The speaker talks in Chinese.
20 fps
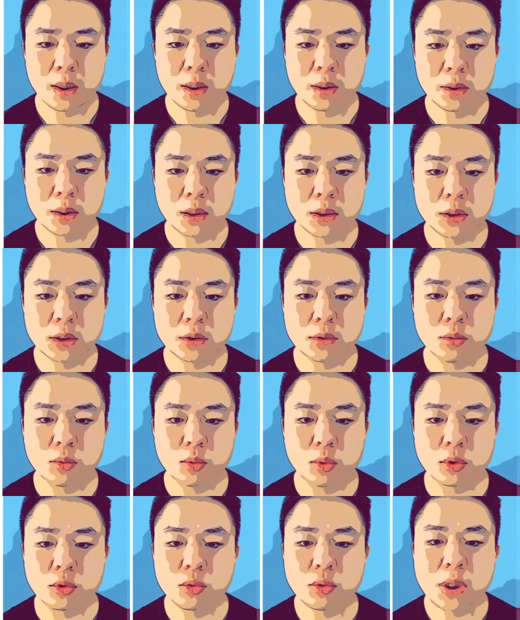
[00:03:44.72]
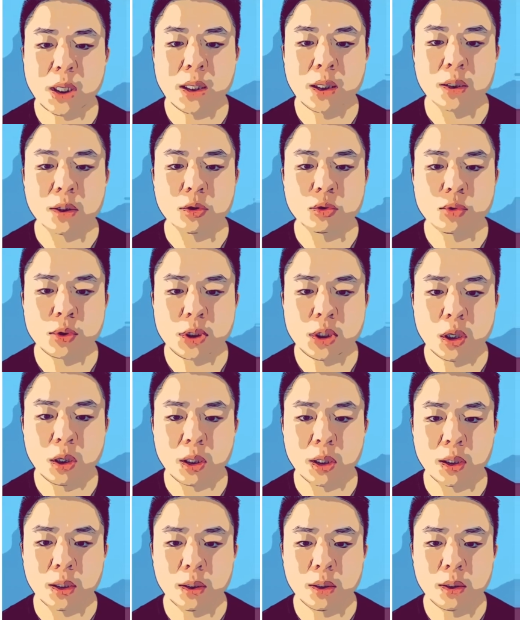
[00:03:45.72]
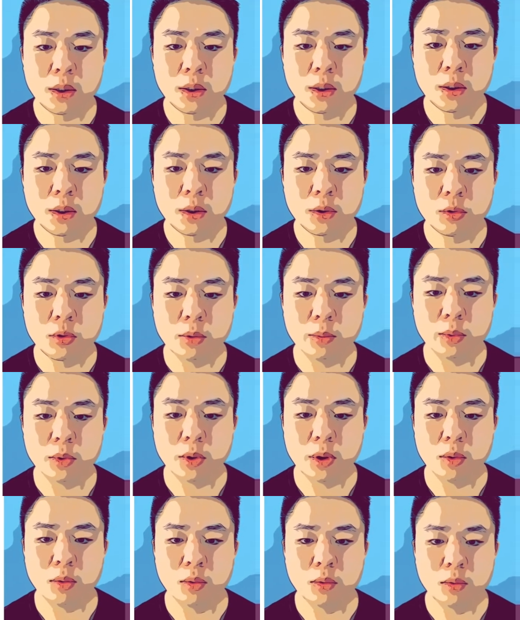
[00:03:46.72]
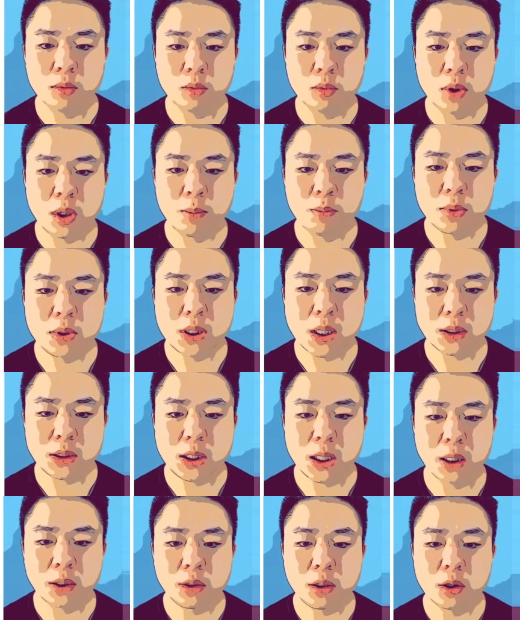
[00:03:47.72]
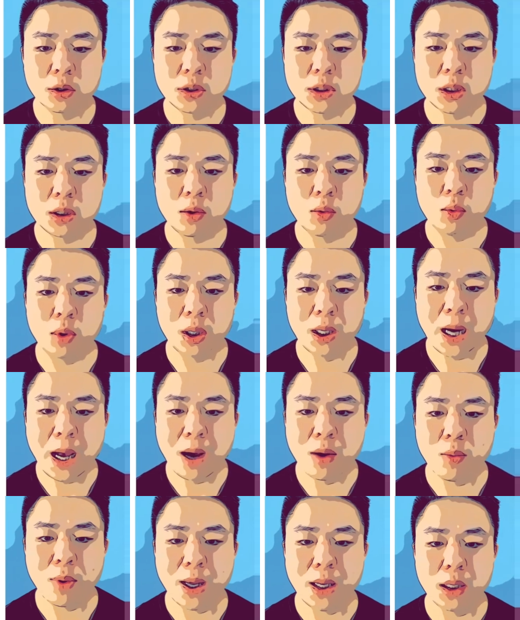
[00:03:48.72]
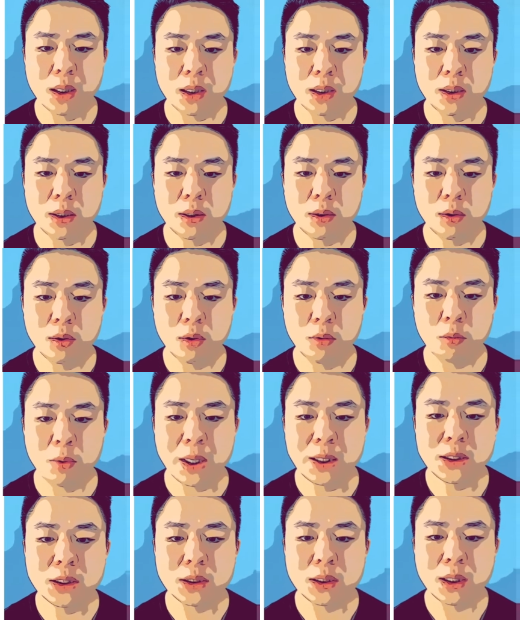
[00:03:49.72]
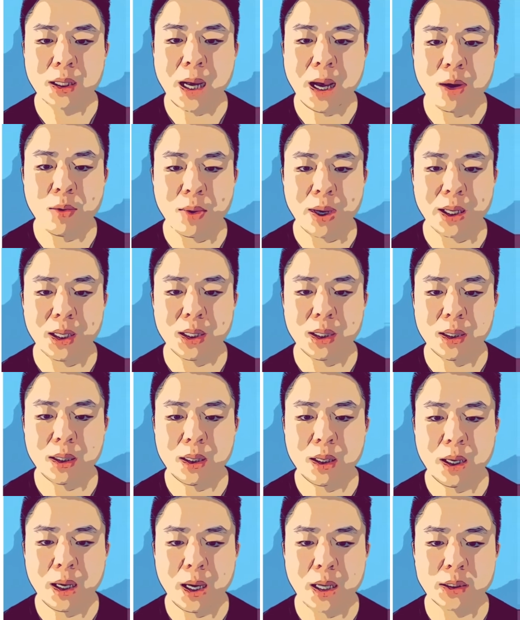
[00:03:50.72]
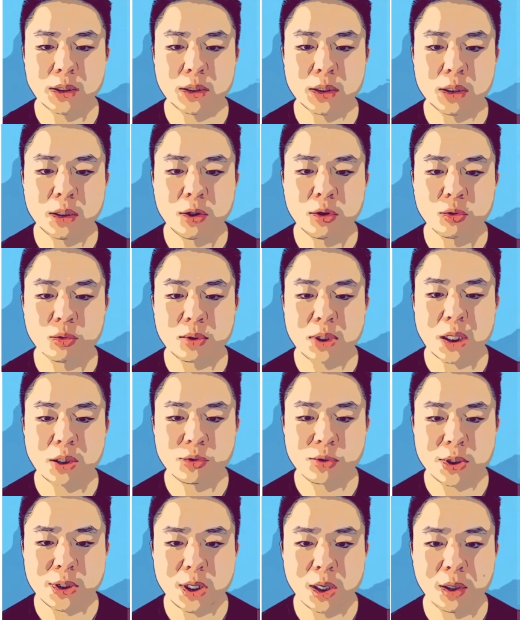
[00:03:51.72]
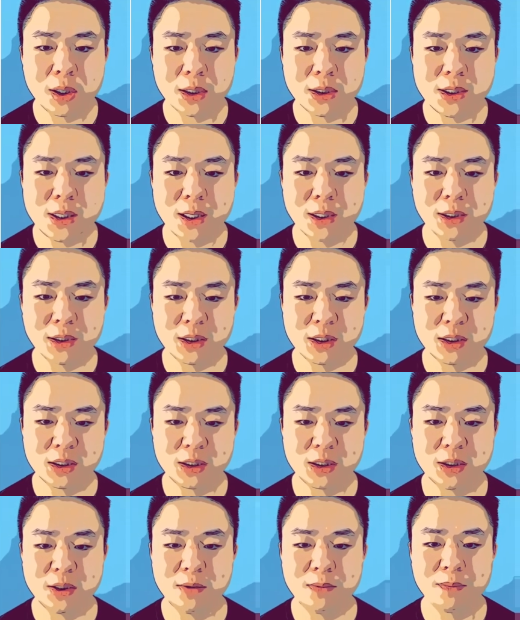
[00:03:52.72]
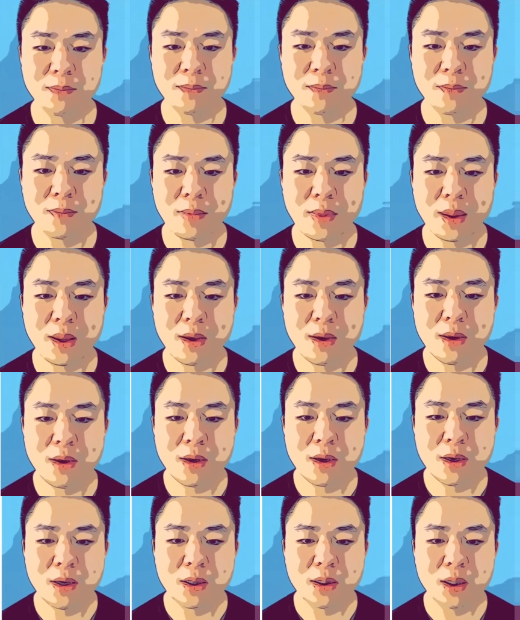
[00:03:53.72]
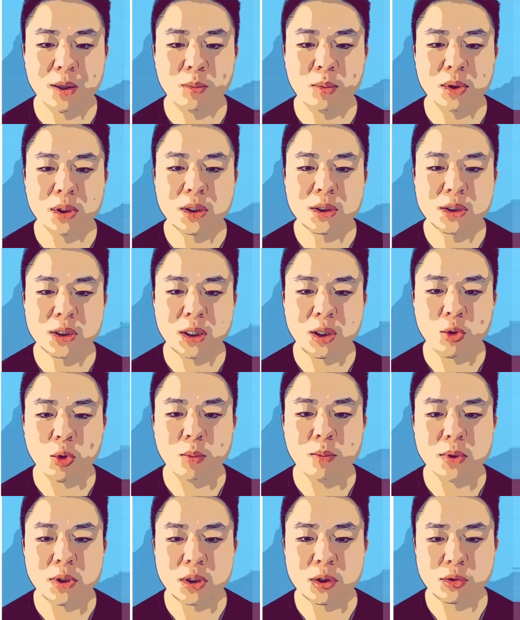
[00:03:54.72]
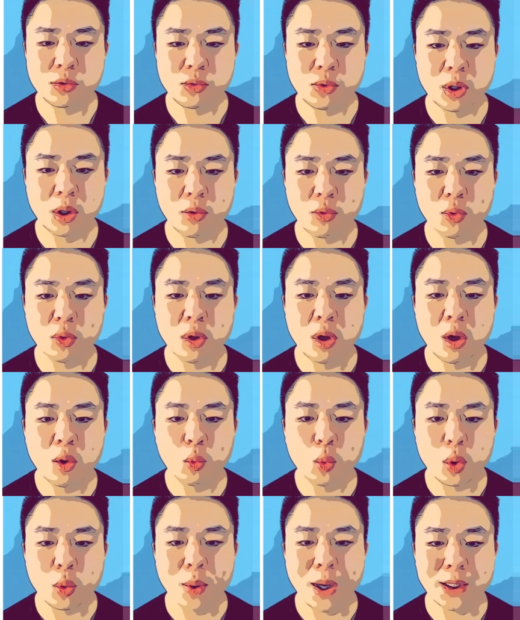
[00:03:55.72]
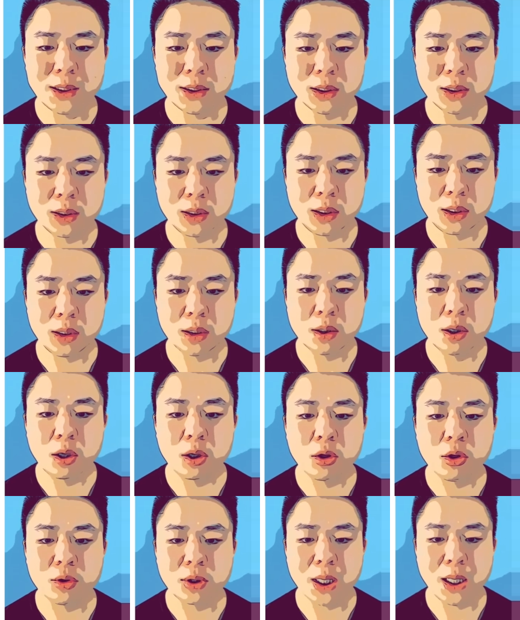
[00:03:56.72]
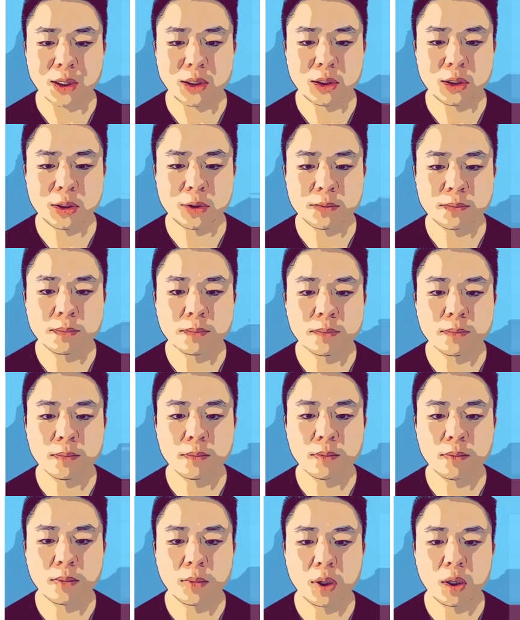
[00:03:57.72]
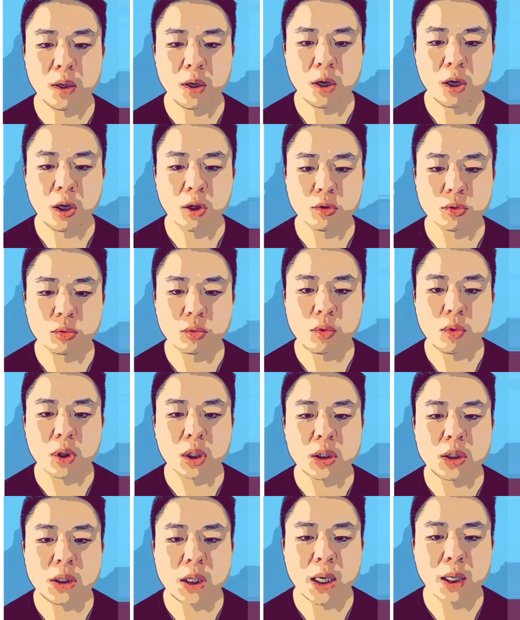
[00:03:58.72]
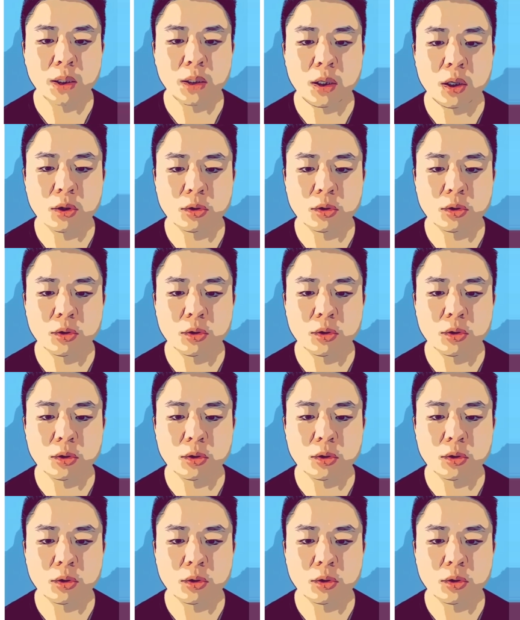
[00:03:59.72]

但是我中间可能睡觉了，对不对？我也不想强调这个，我看完了，完整的看完了，还是中间睡觉了这样的事实。那么这里我们就需要用未完成体 o g l n d a h 如果强调